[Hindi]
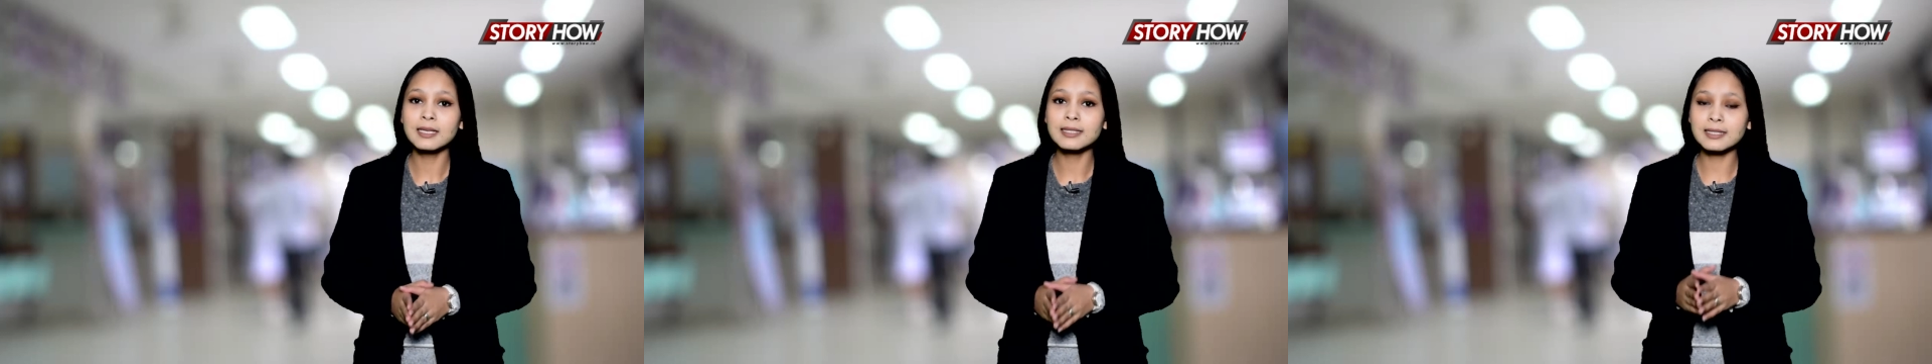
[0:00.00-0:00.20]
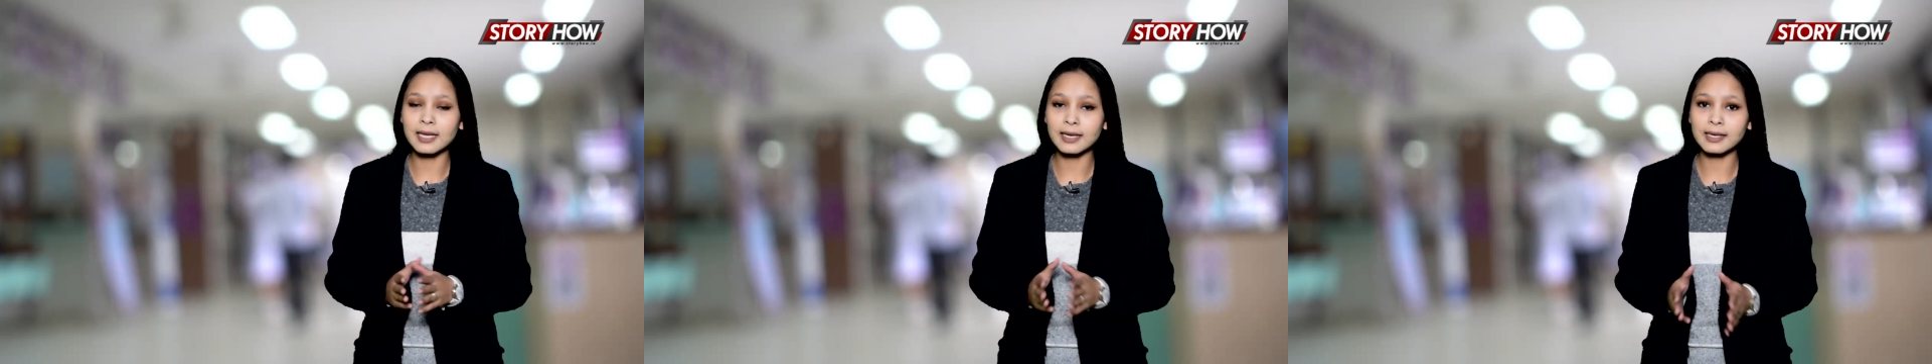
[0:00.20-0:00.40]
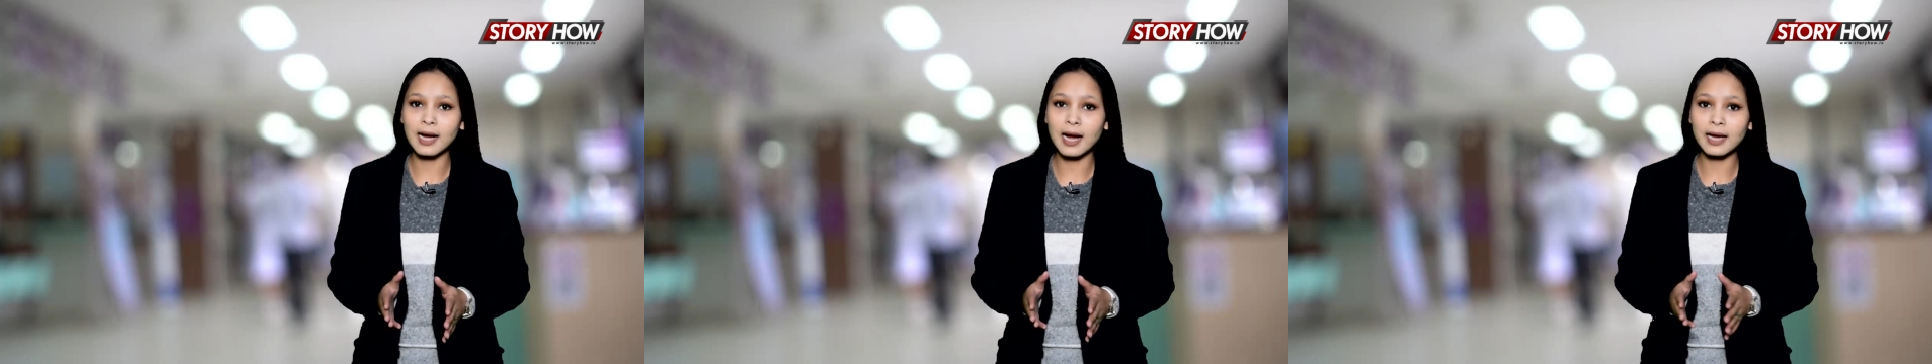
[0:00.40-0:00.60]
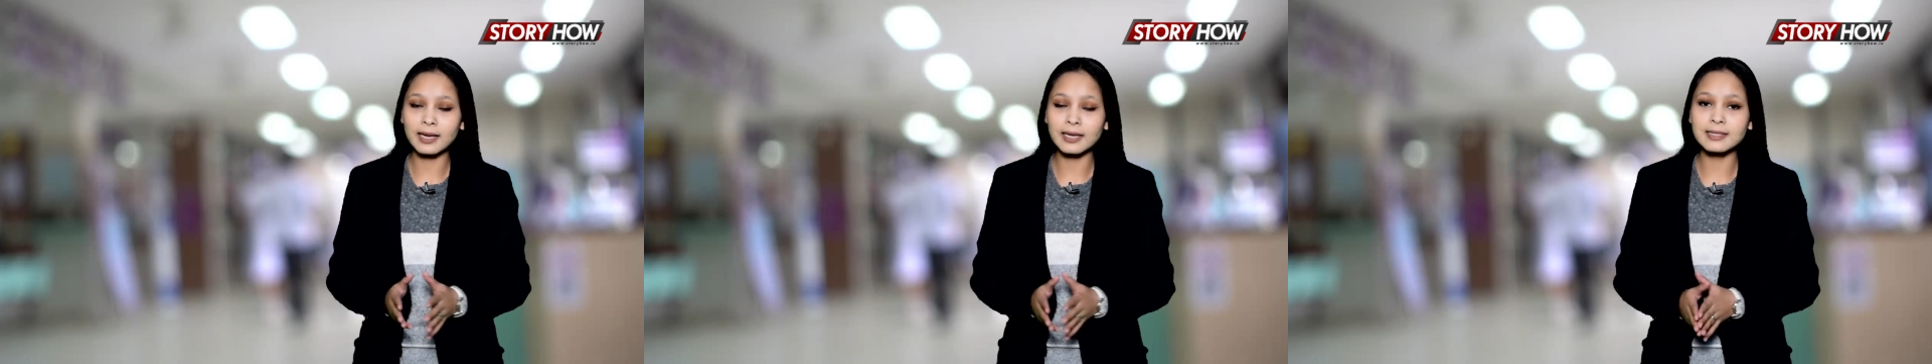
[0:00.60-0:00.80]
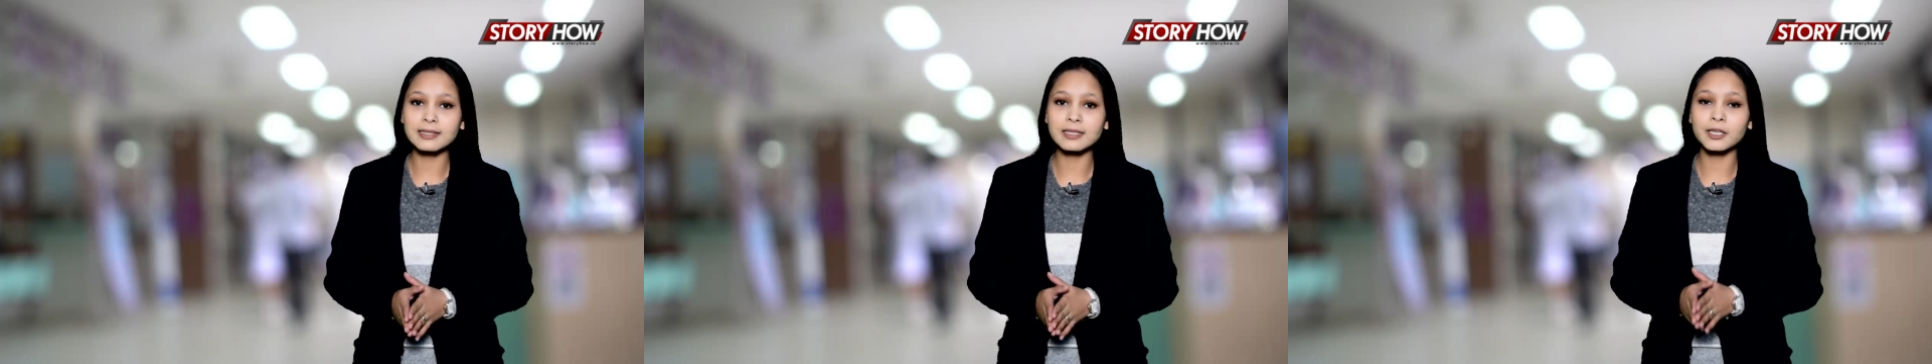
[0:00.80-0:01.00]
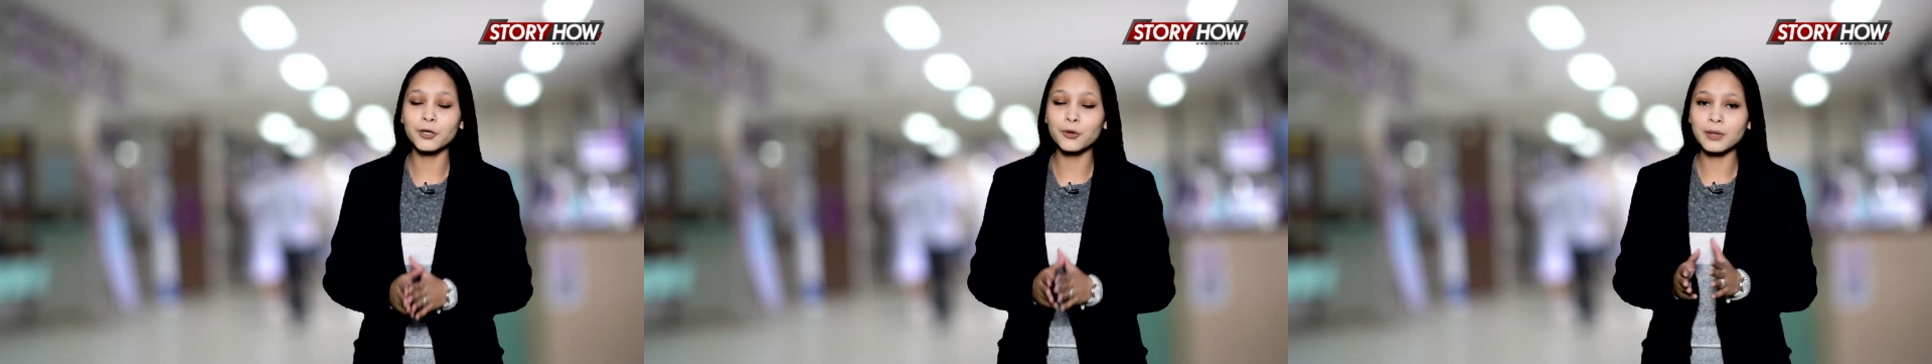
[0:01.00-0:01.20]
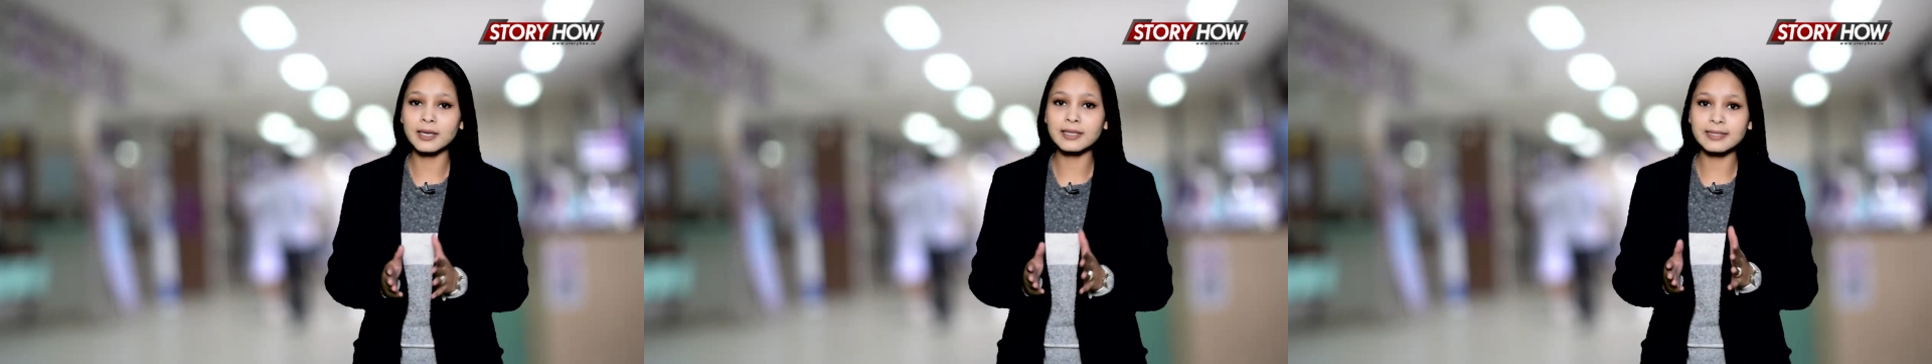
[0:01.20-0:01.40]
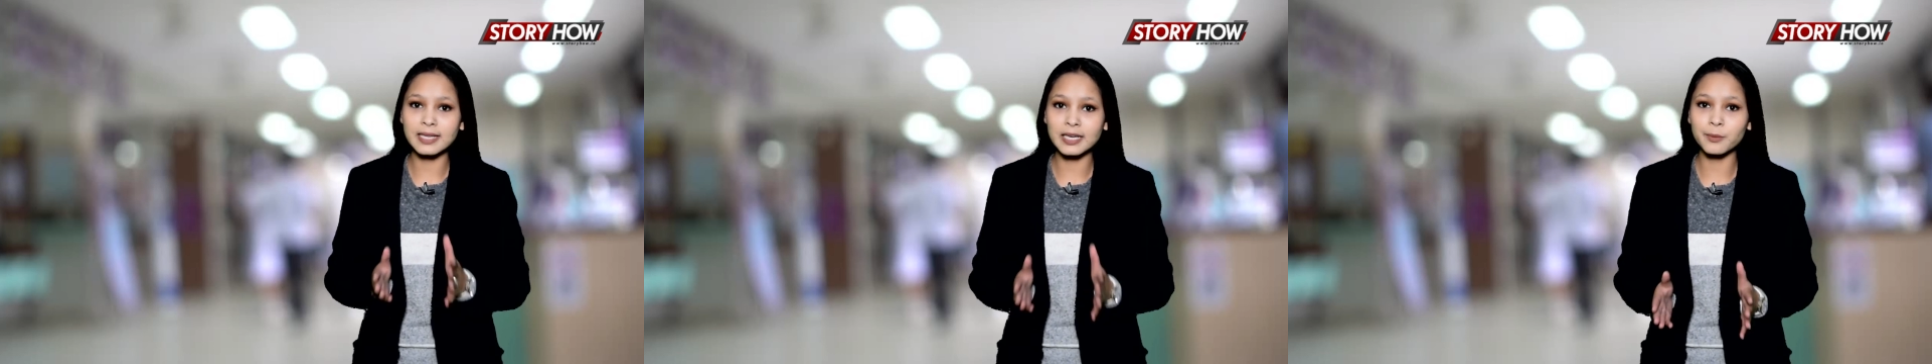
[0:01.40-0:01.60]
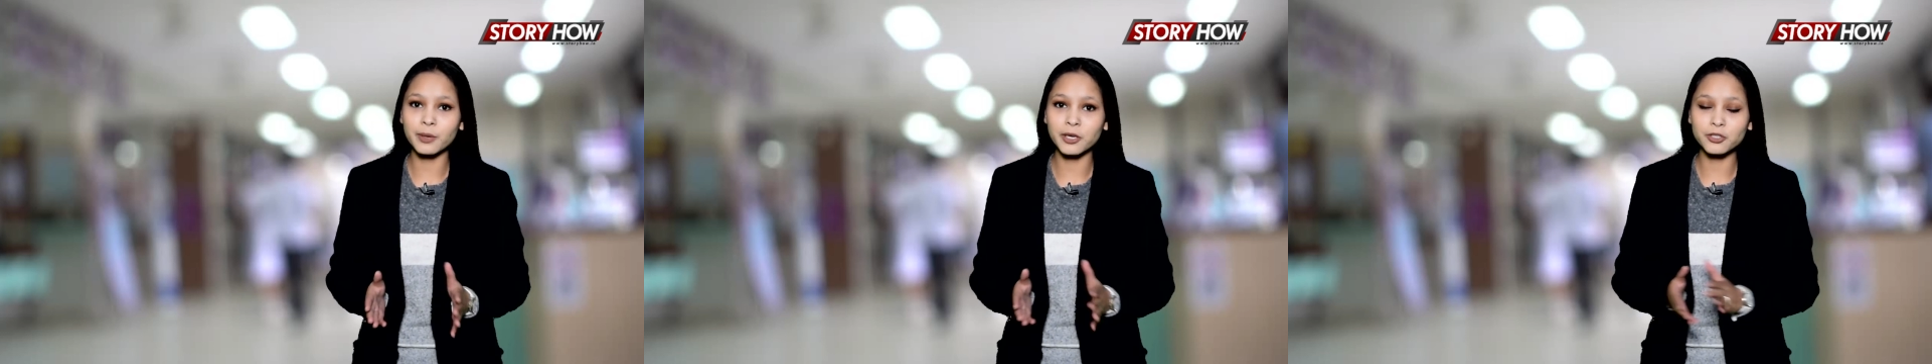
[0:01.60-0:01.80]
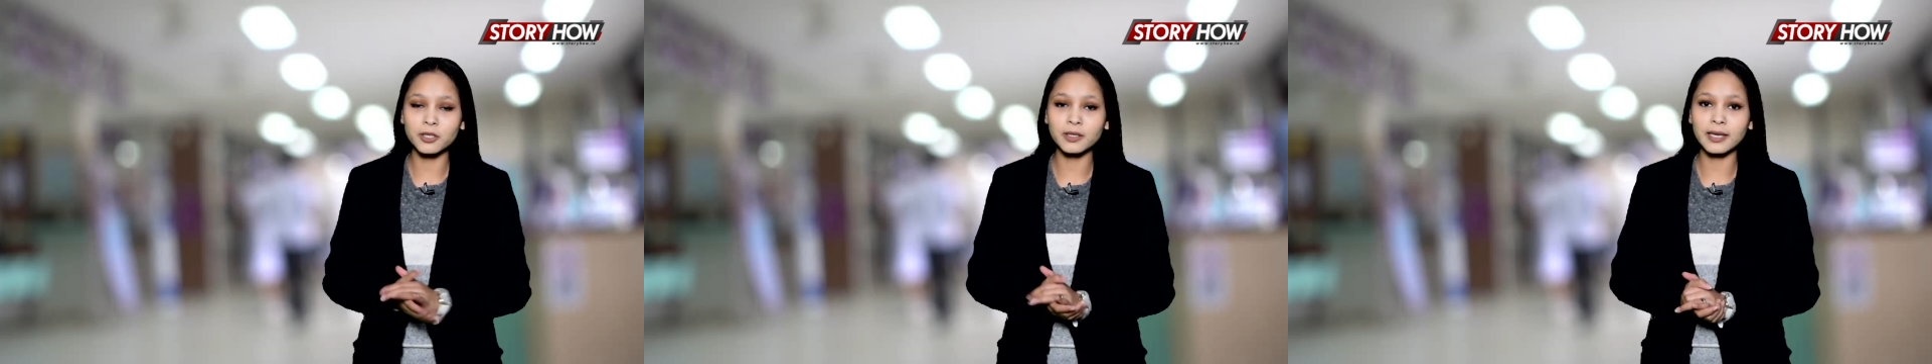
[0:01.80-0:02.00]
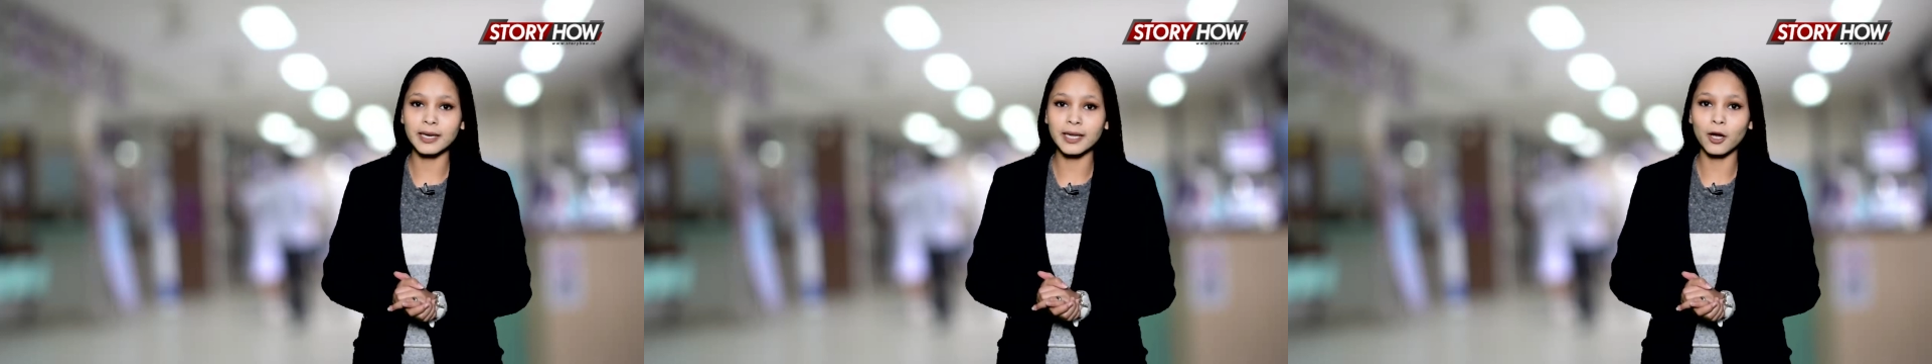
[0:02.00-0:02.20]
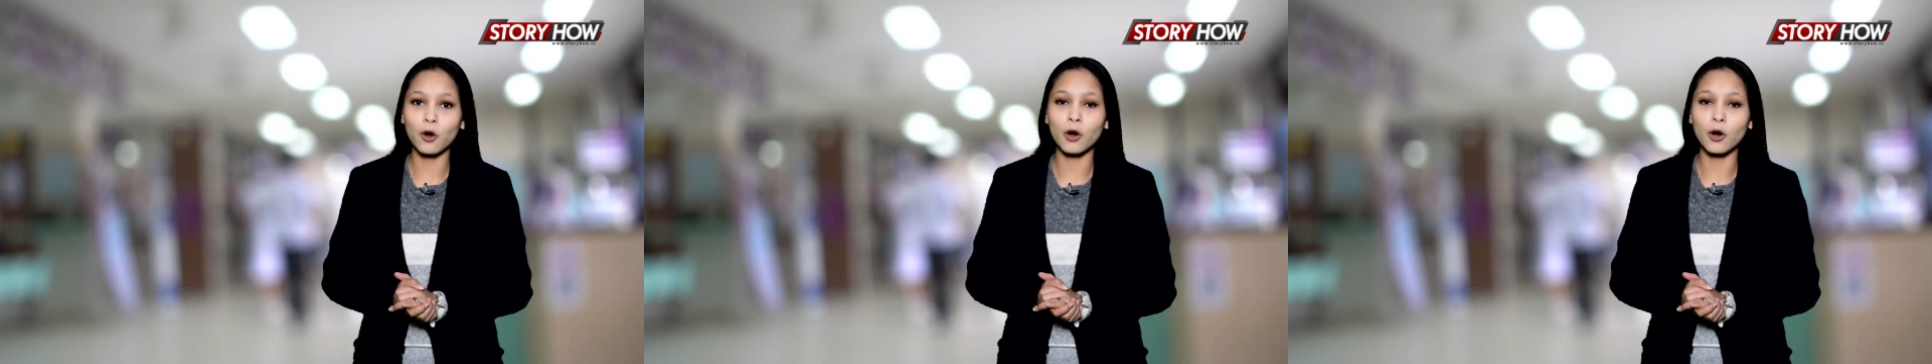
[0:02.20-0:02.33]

सरकार इस न्यू ईयर सेलिब्रेशन के लिए